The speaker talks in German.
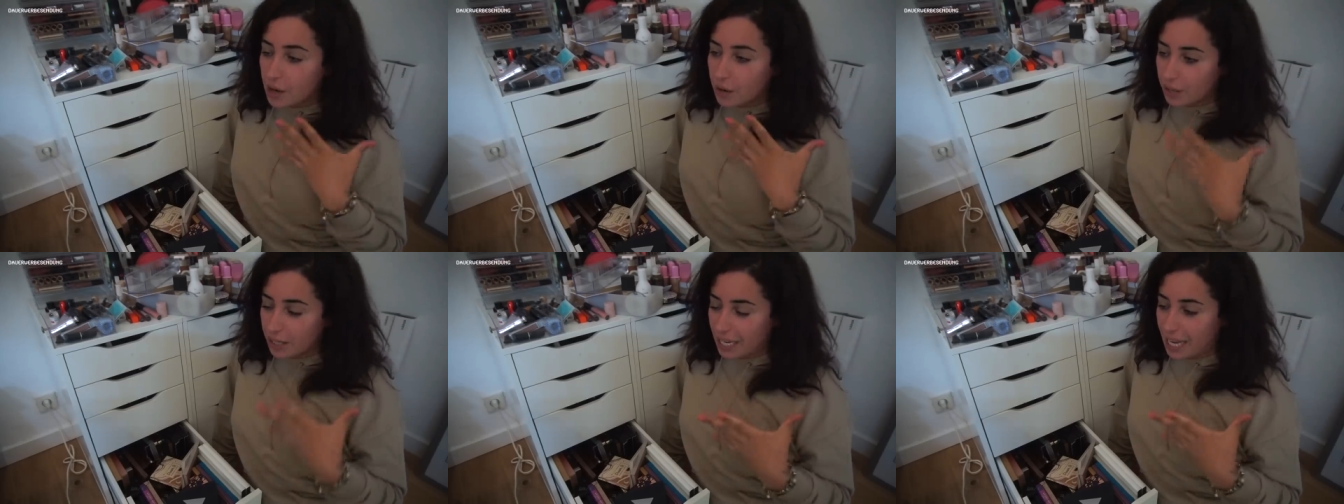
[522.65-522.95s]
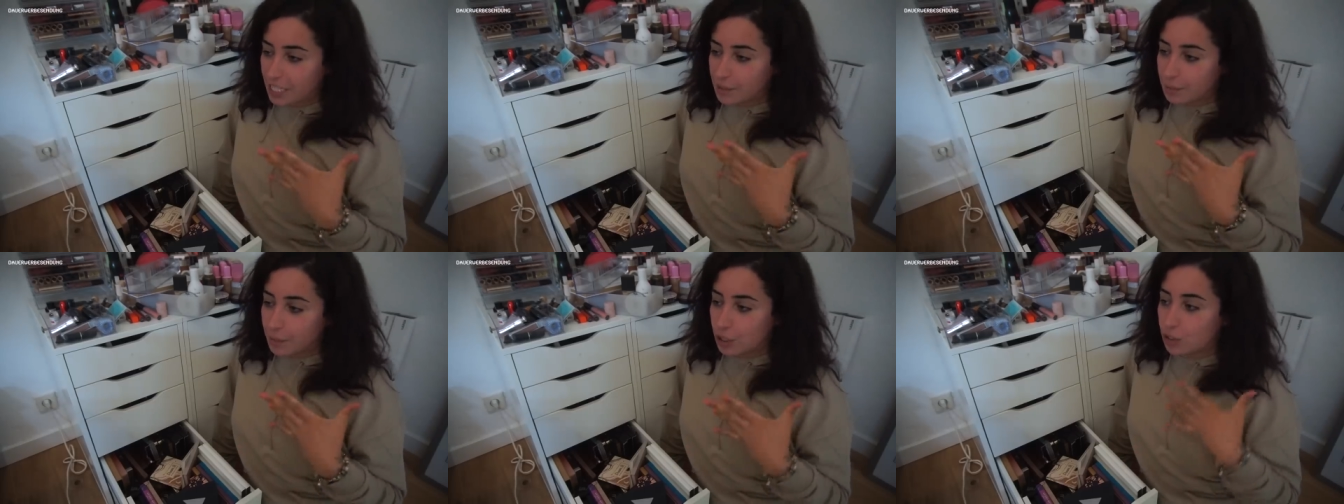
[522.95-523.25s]
und
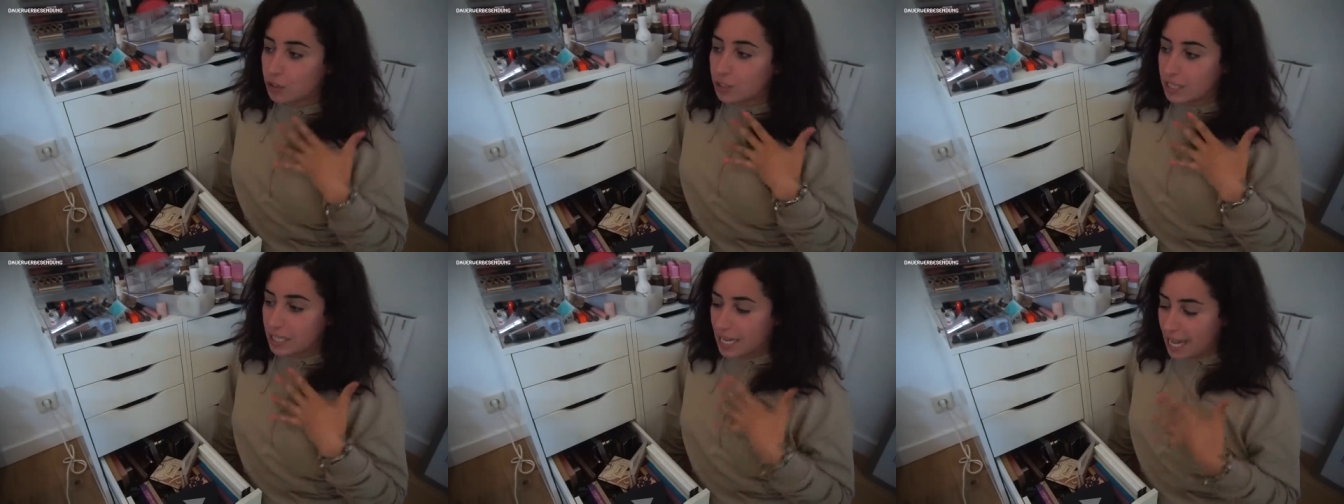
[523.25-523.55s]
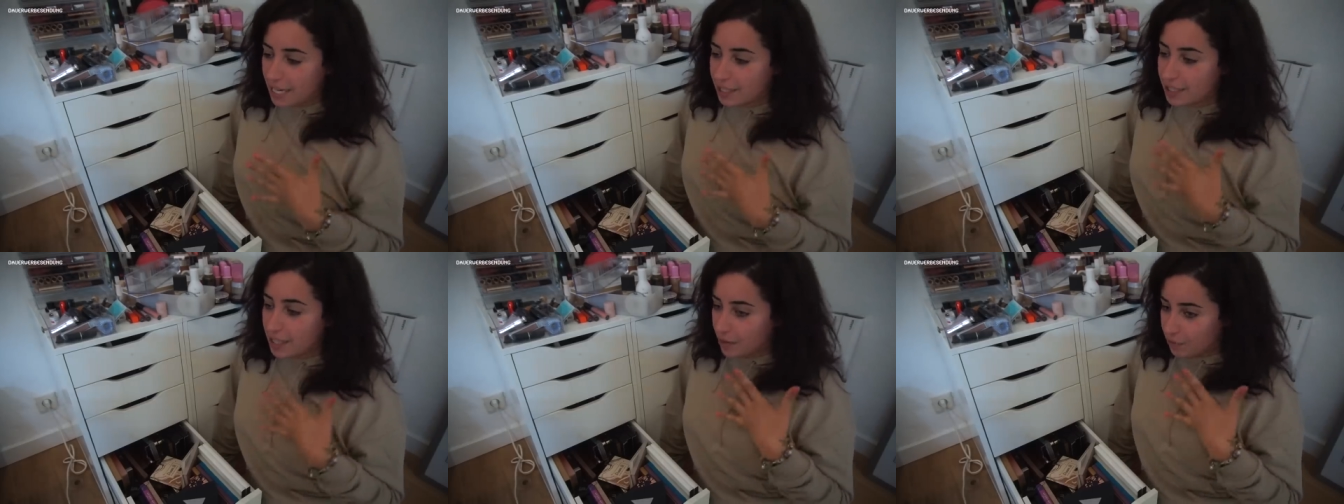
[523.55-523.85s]
erstmal schon ein
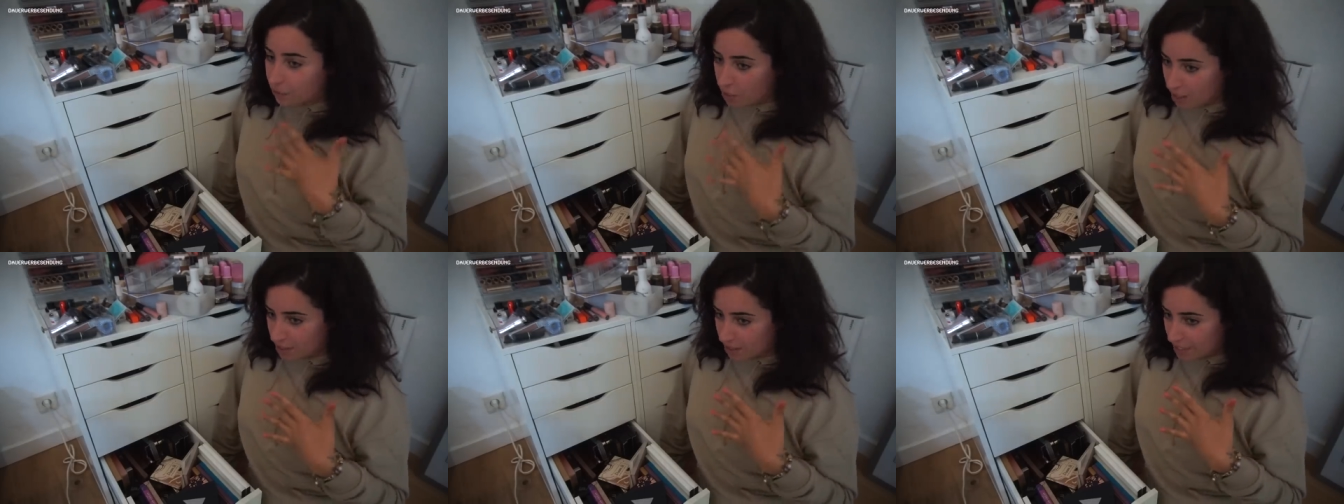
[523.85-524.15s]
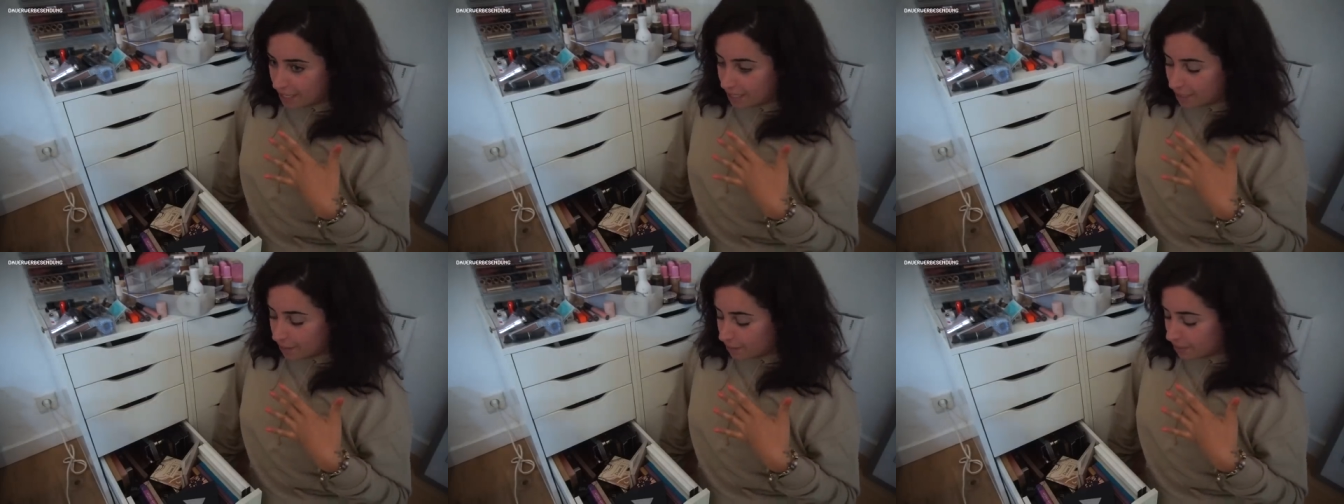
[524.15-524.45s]
kleines
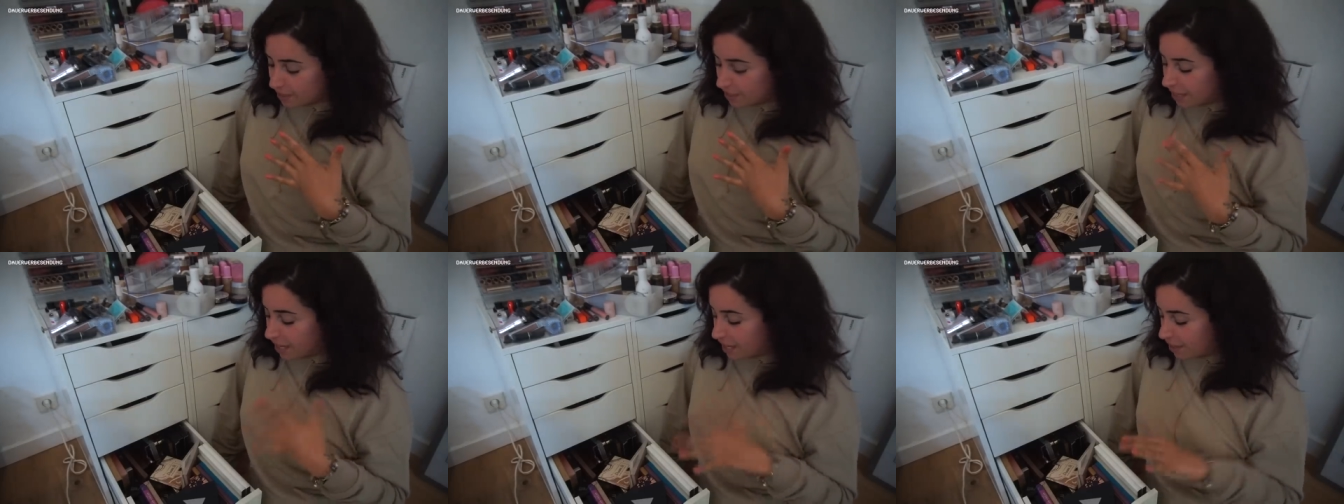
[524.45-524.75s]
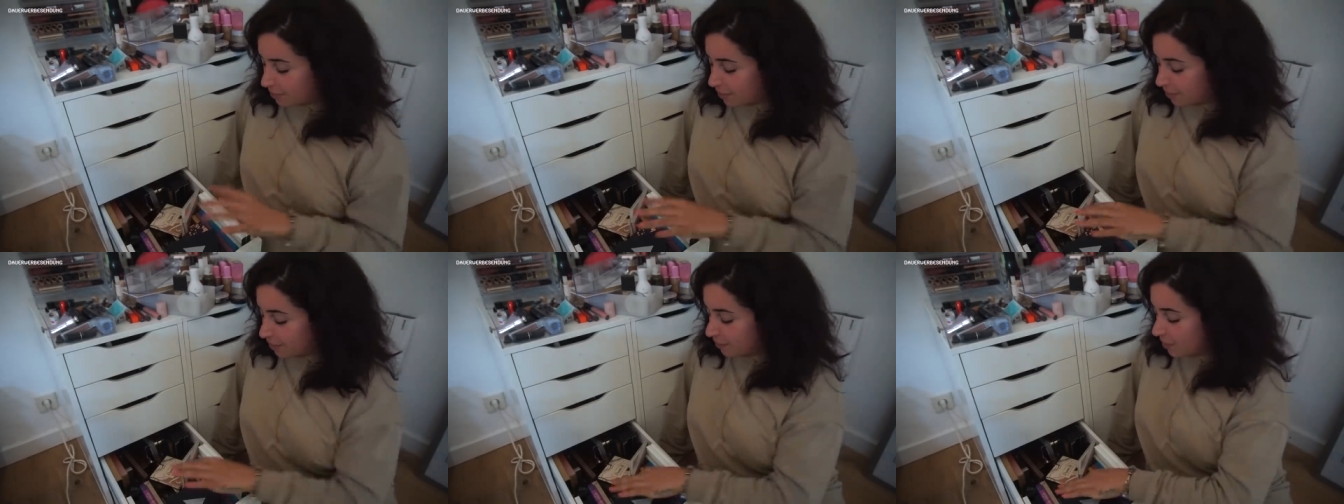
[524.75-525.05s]
Erfolgserlebnis
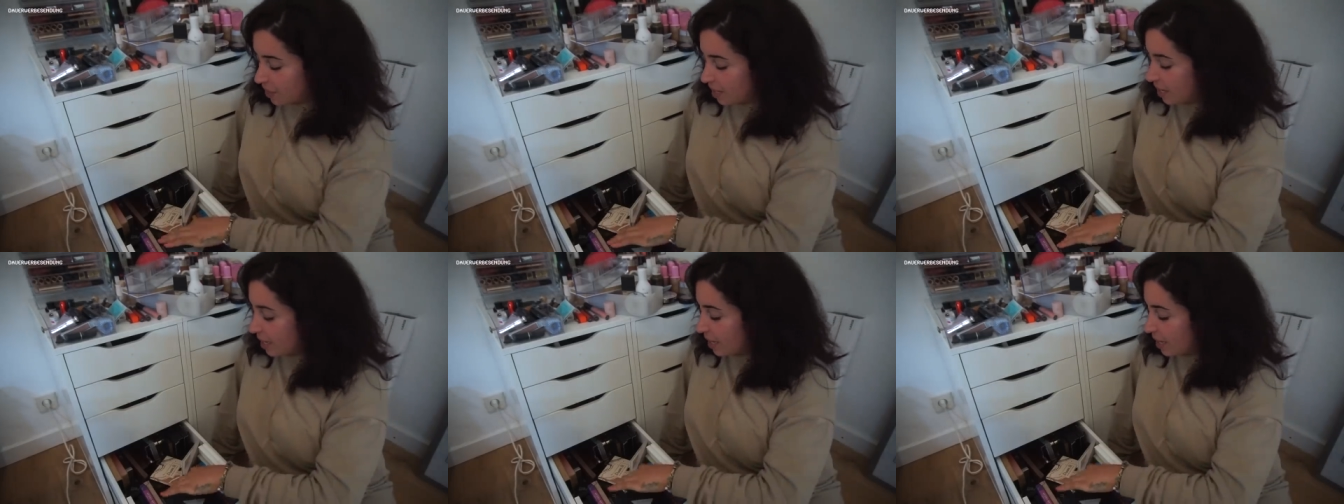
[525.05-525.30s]
habe.